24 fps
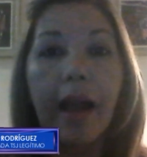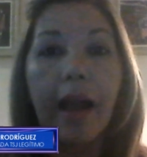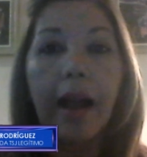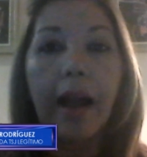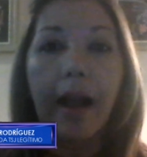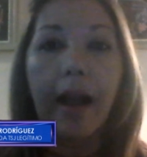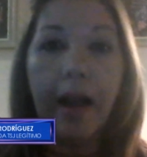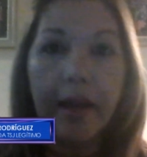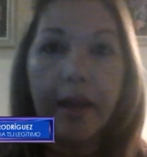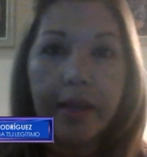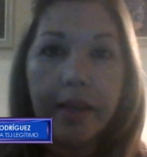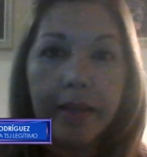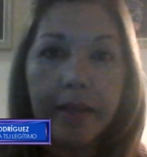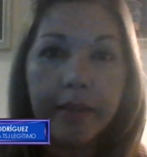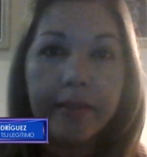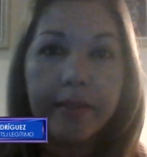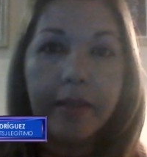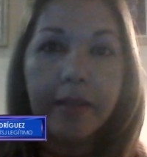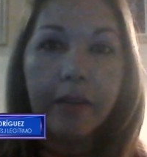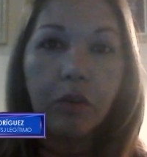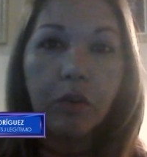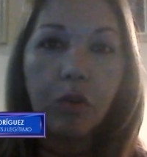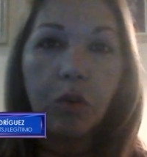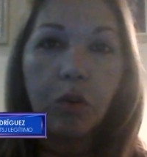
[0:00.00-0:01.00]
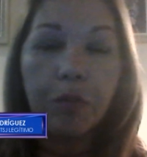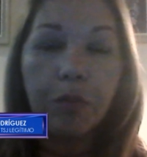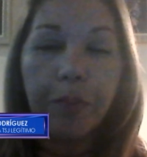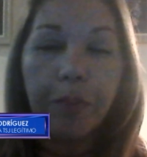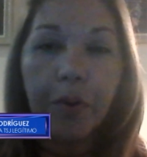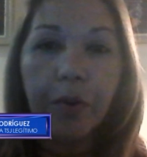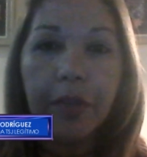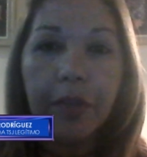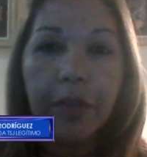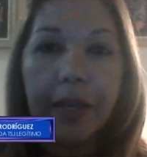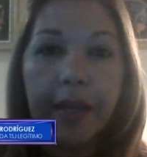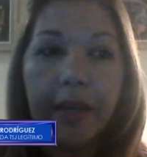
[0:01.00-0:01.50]
a ese
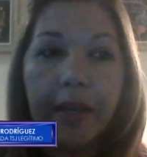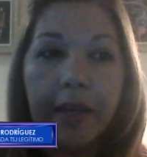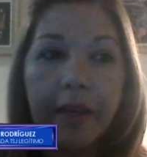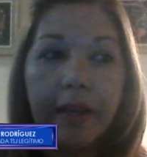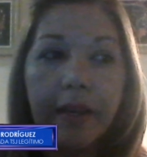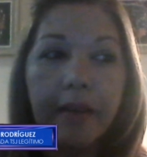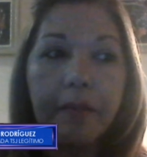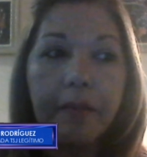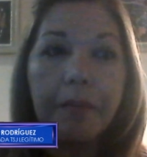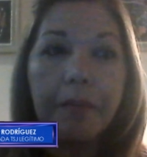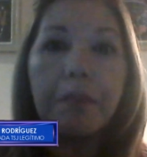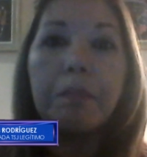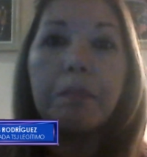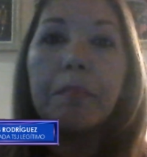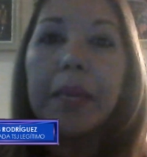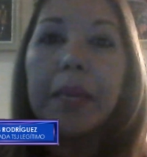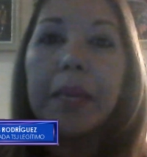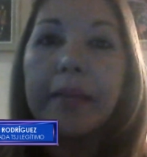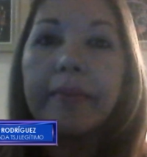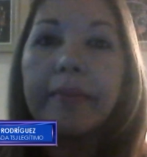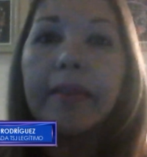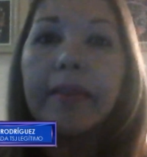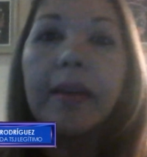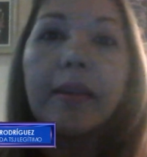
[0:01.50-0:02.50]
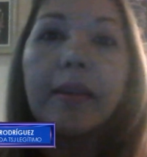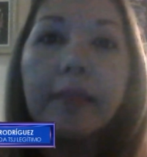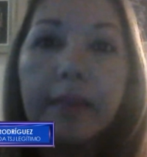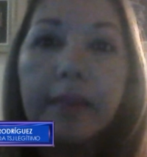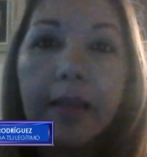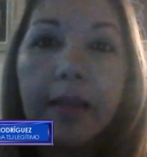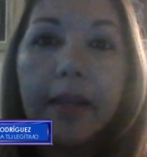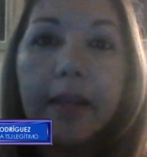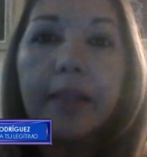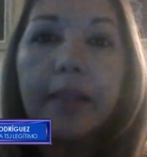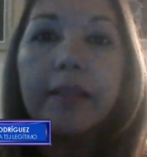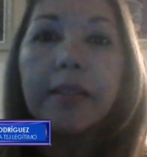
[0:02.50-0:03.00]
grupo de mentes
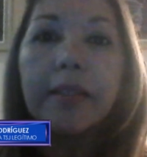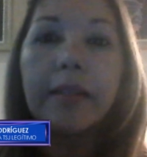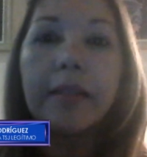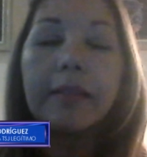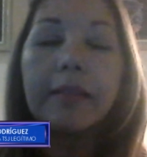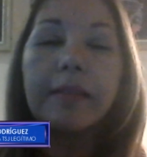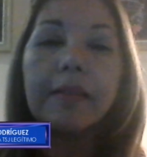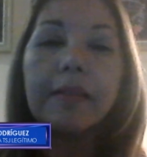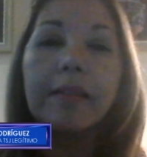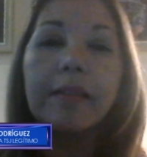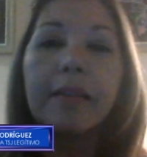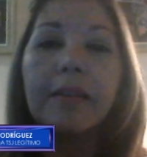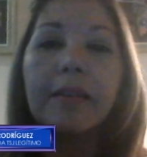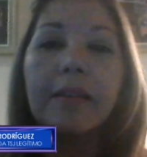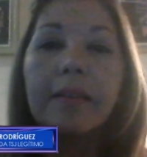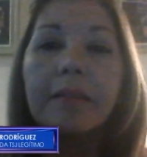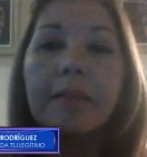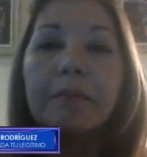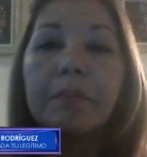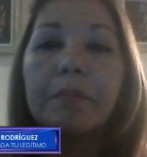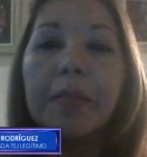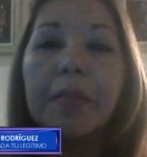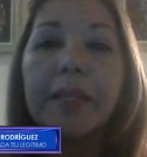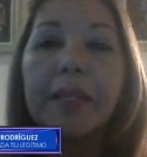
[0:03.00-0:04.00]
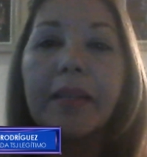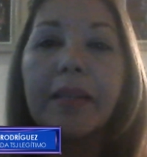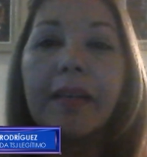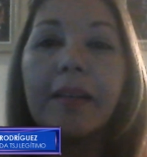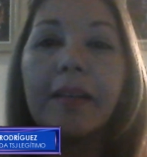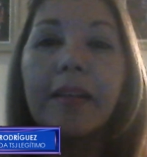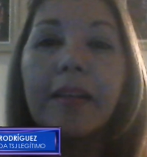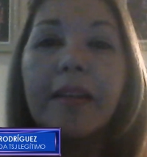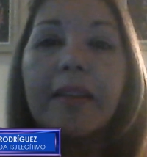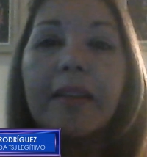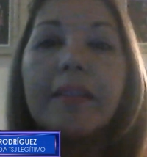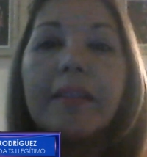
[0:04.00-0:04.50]
estrechas, ¿verdad?
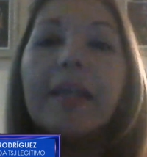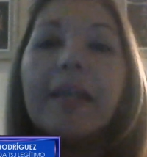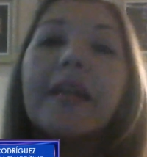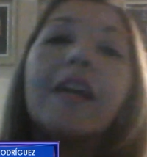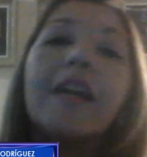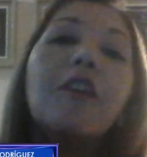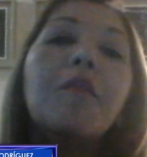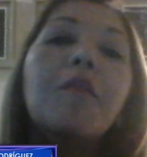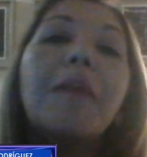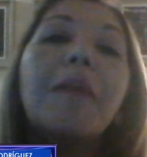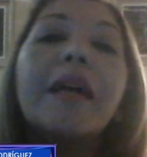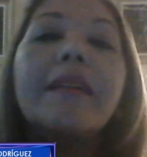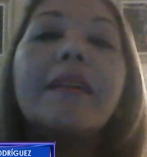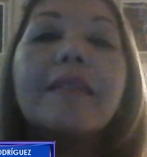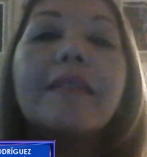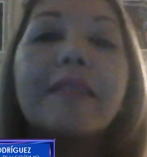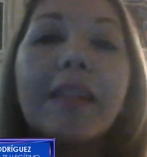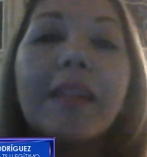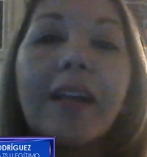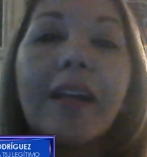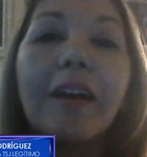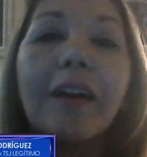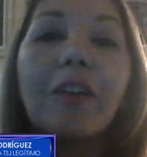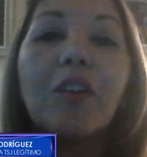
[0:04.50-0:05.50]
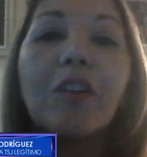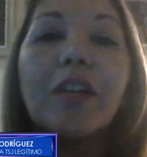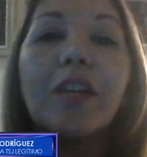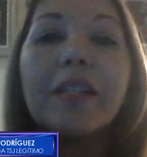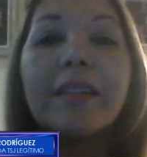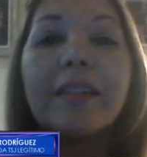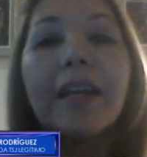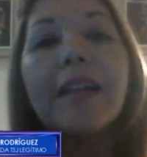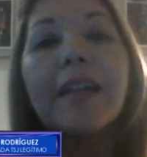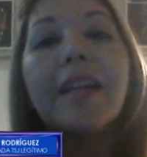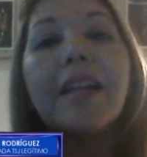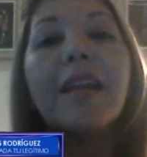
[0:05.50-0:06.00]
de que los magistrados
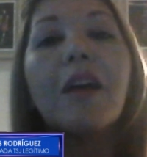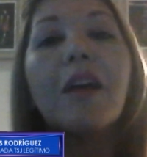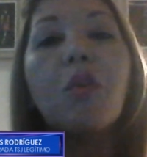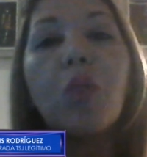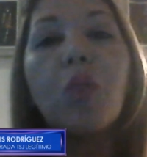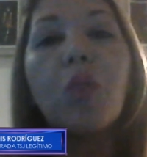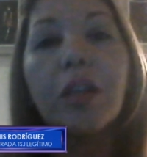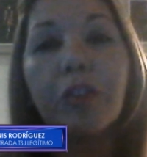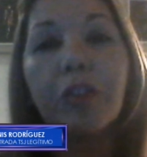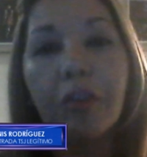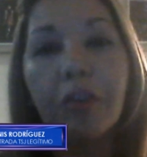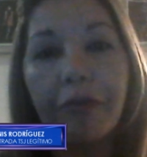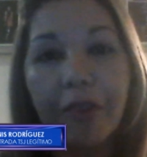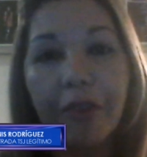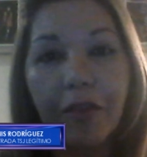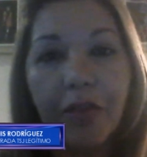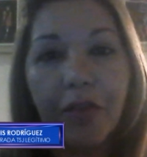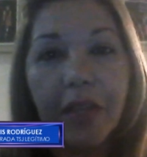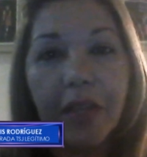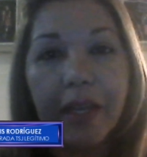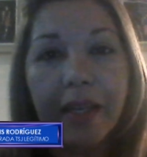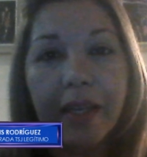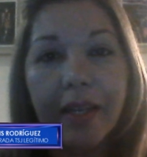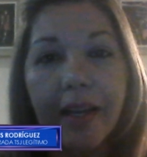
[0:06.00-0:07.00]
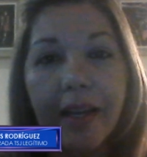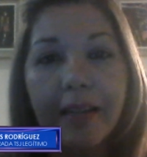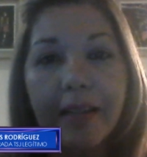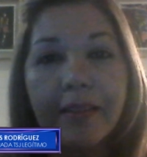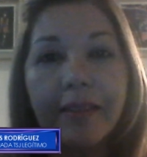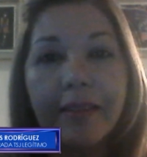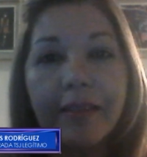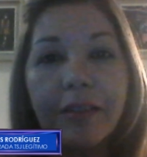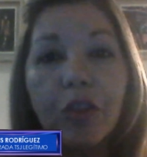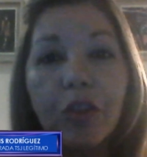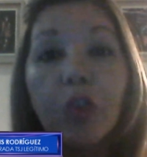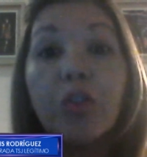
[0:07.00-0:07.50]
están en las cuatro
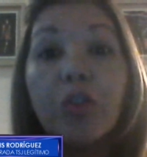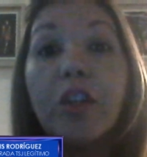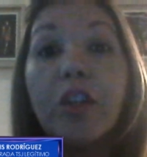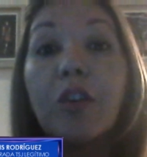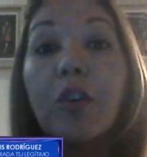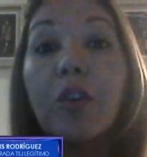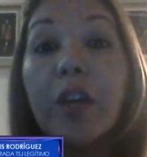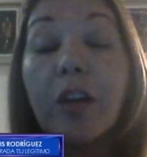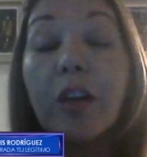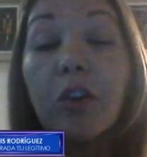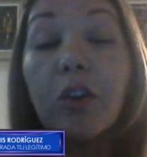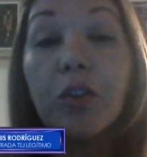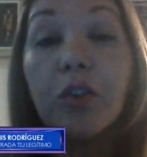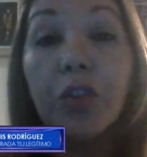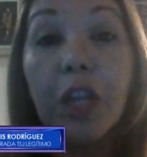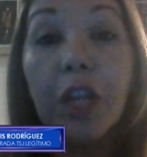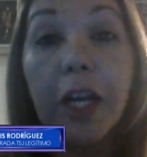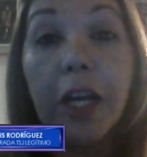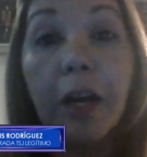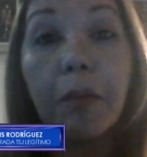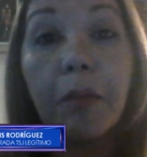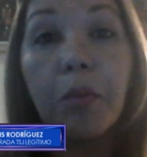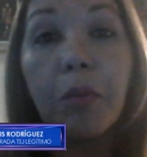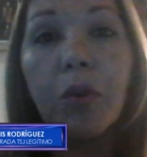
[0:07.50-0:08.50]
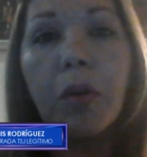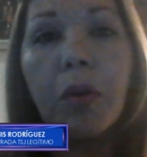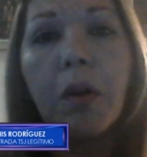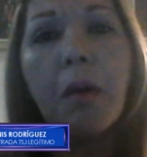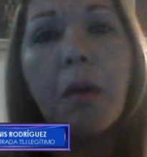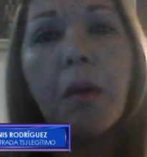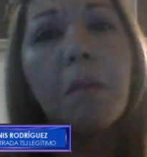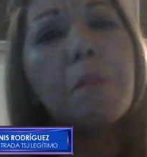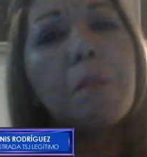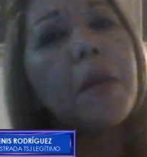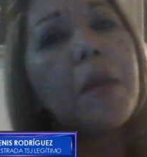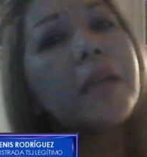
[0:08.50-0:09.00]
fronteras donde nos encontramos
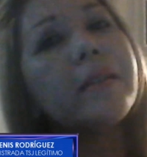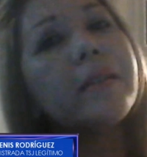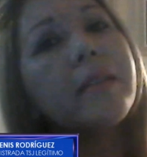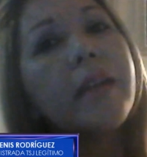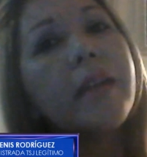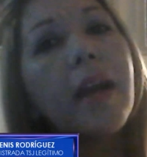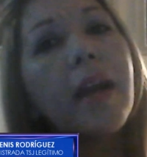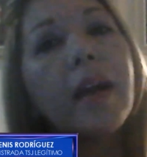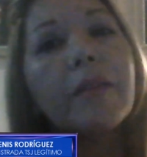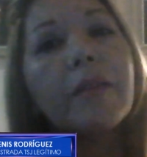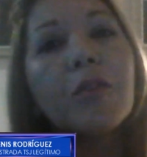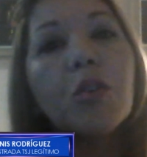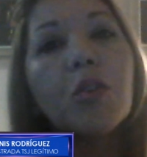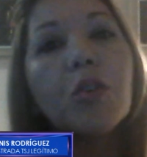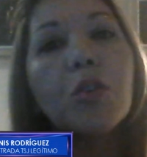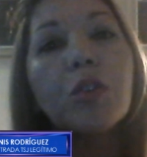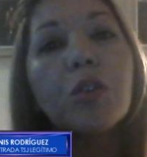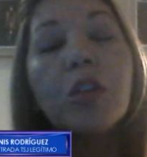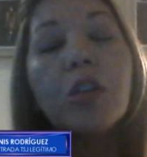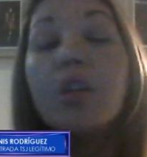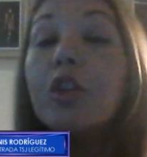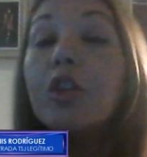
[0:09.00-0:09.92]
paseando.